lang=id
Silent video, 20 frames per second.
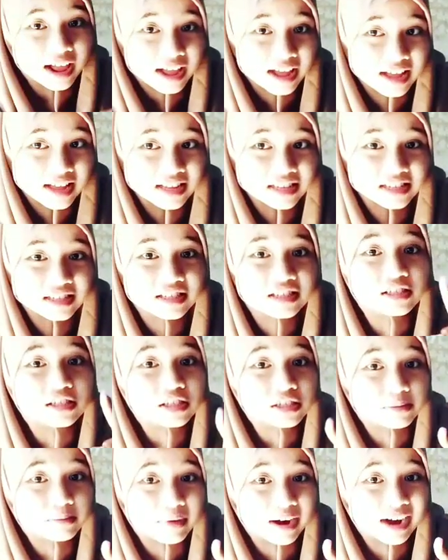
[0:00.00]
as
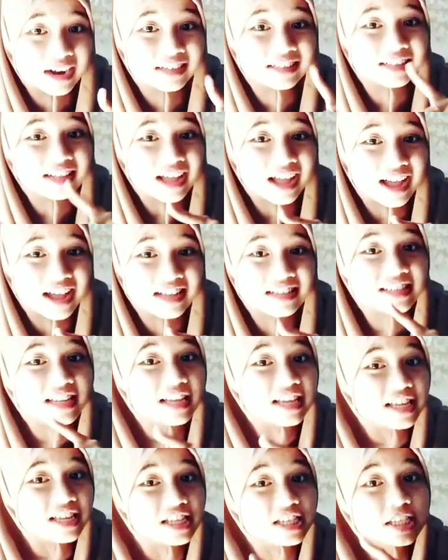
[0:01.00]
smart as
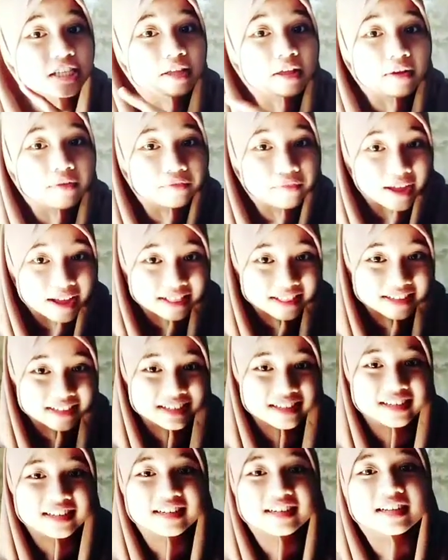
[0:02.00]
his
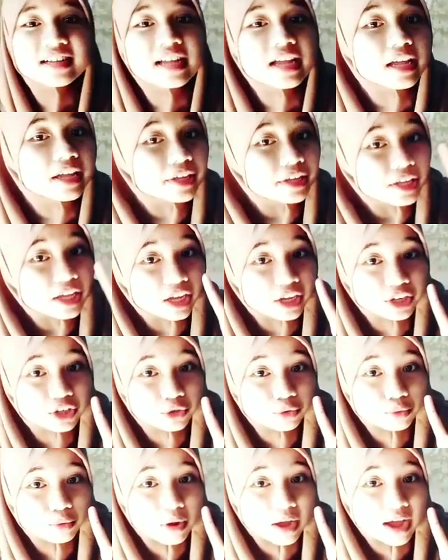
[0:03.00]
father. Yang
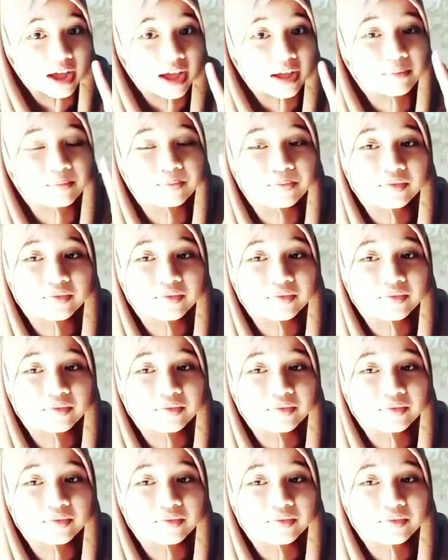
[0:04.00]
kedua,